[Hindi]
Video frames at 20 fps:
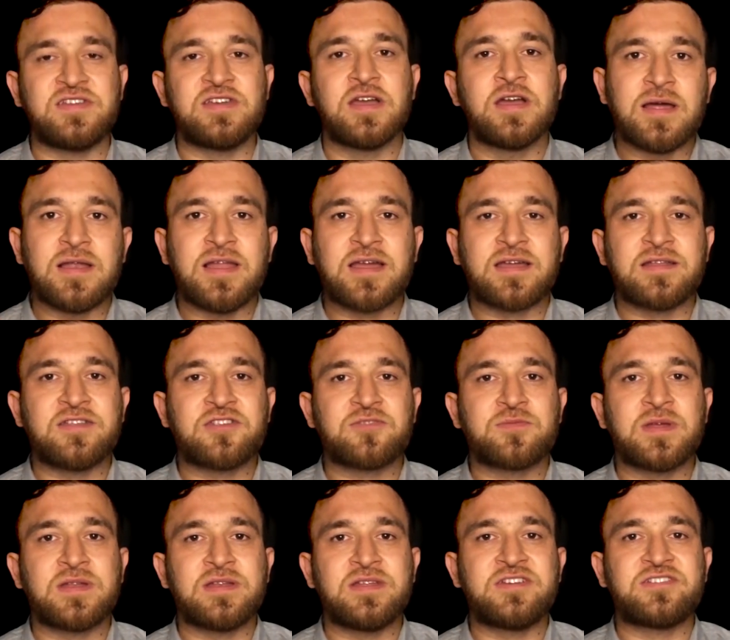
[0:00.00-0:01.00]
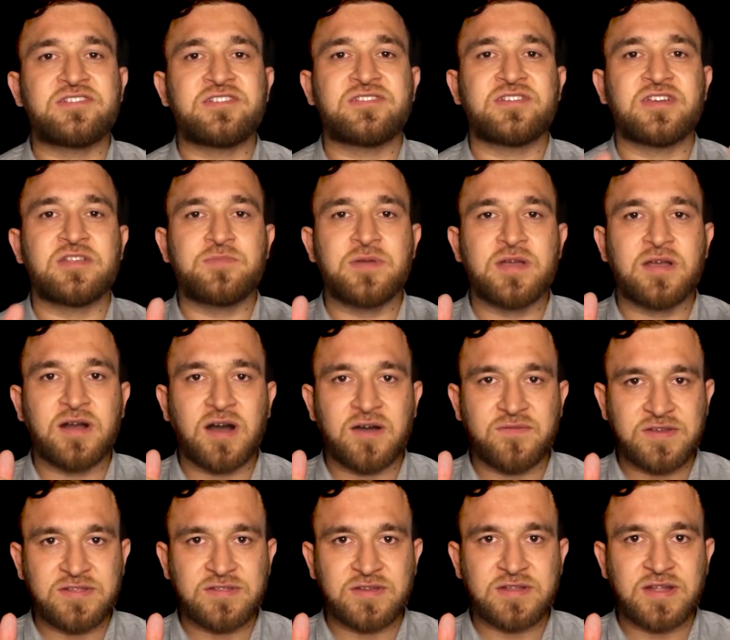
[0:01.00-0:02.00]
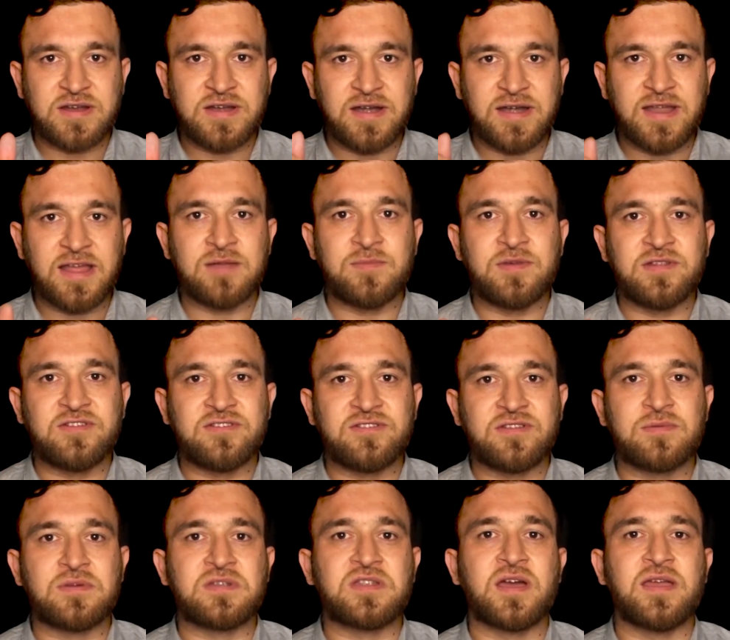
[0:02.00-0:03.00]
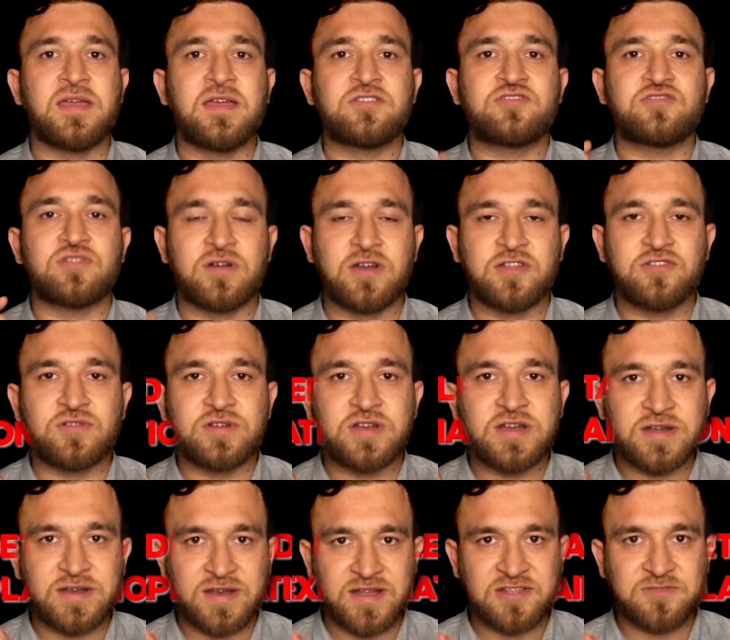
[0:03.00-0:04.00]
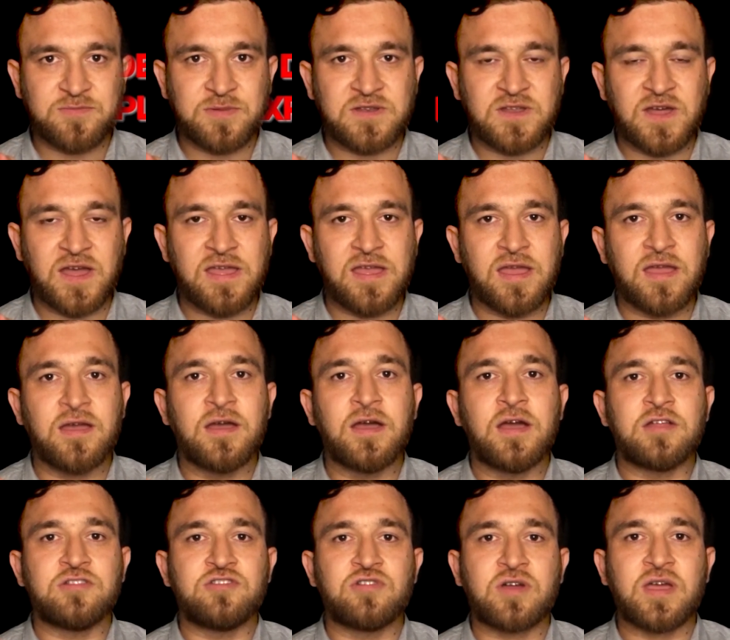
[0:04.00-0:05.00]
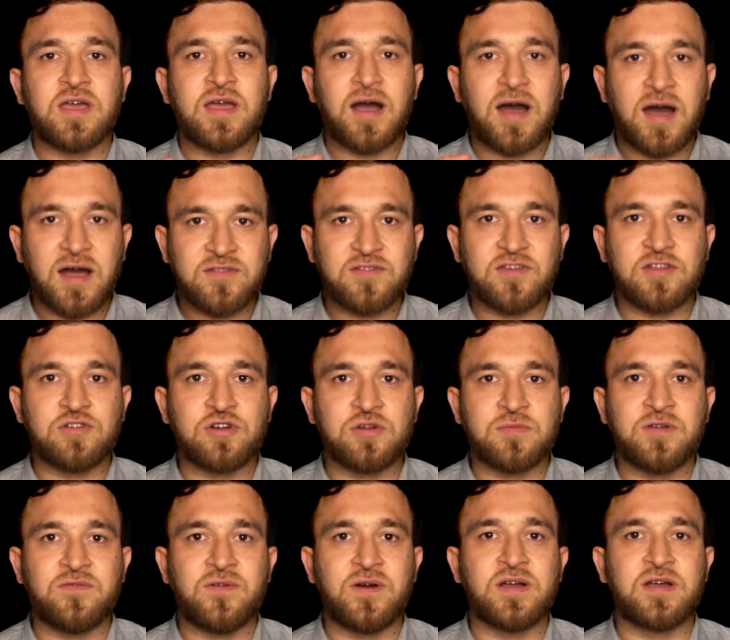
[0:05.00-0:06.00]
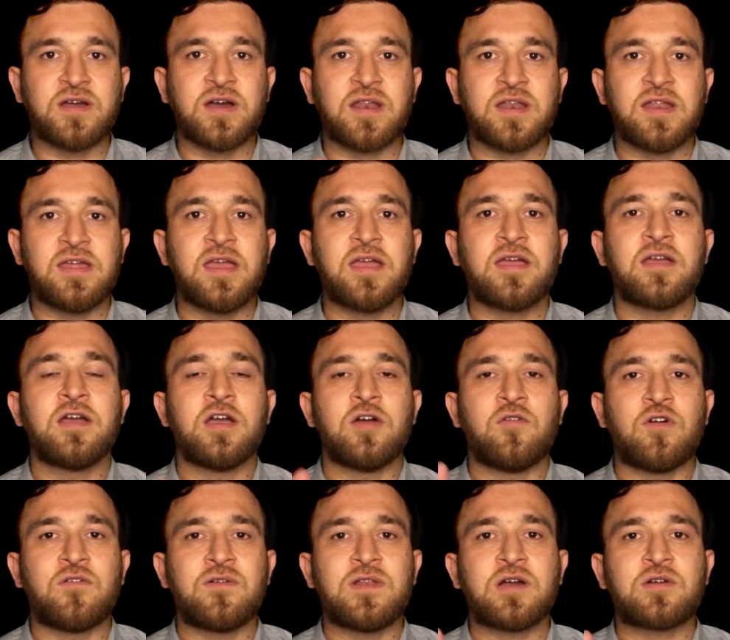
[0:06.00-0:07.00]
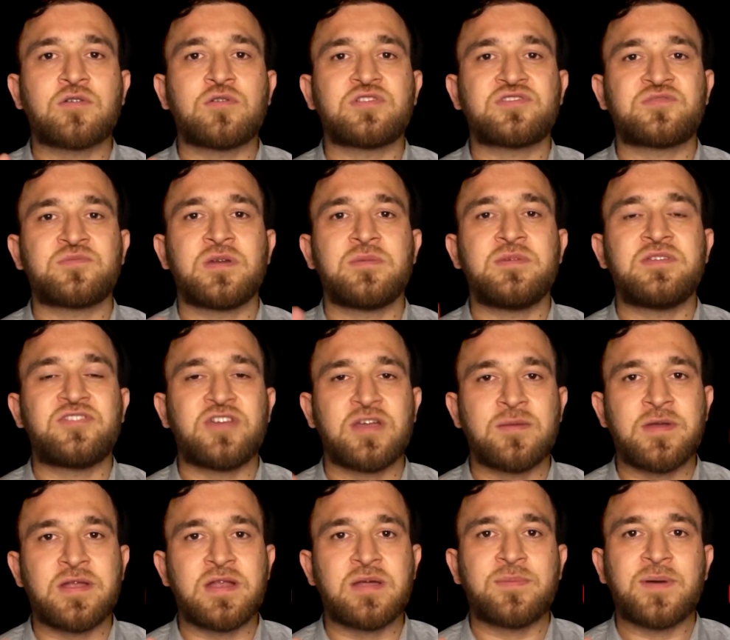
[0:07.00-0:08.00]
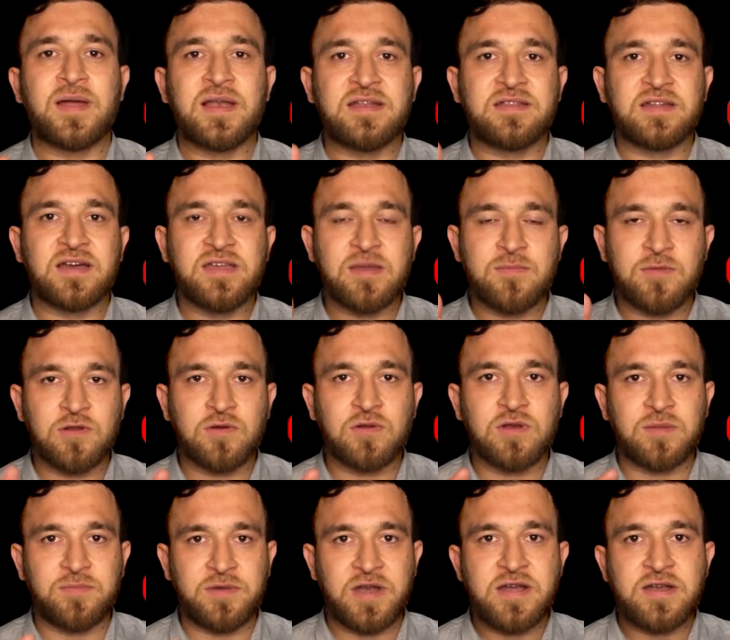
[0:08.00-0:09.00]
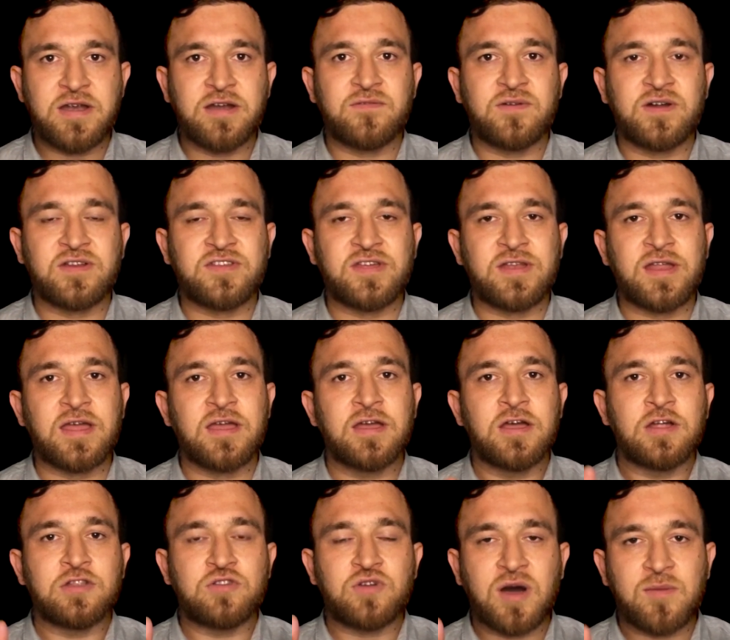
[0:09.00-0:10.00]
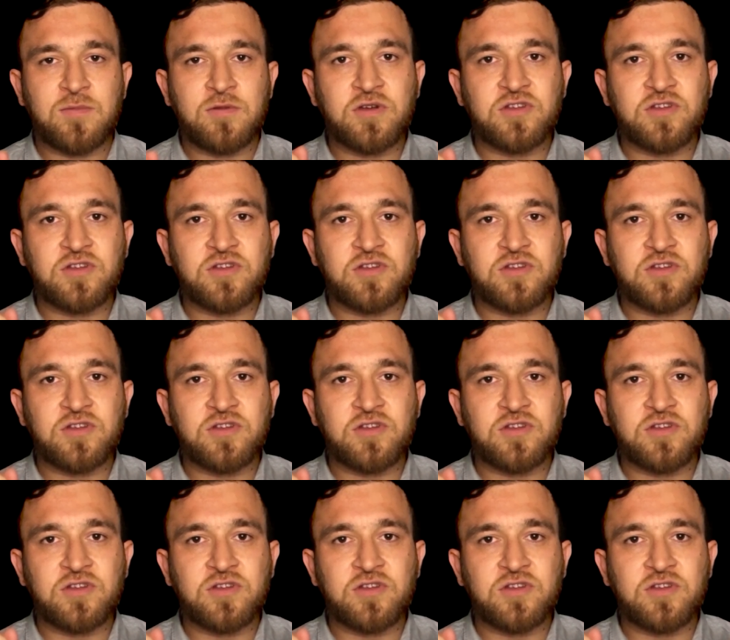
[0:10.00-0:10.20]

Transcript: थी लेकिन इसमें नीच रिसर्च पर काफ़ी ज़्यादा डिटेल में चीज़ें बताई हैं छोटी छोटी ट्रिक्स बताई हैं जो कि आज के दौर में वर्क कर रही हैं वो वाला कोर्स में भी छः महीने पहले था ये बिल्कुल अपडेटेड वर्जन है तो आप